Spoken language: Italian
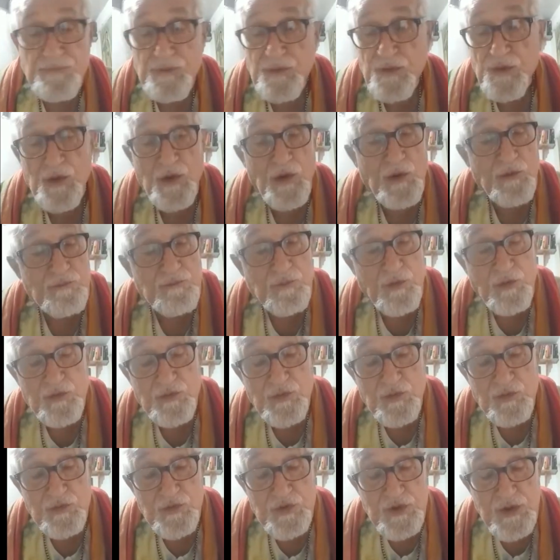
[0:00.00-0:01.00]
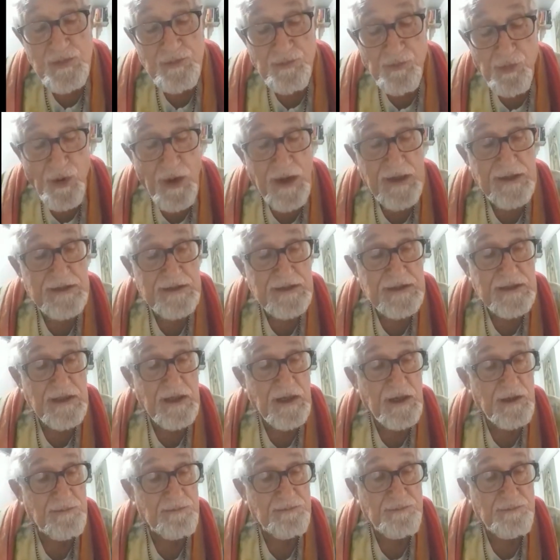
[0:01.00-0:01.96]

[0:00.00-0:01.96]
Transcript: Non, non, ci può essere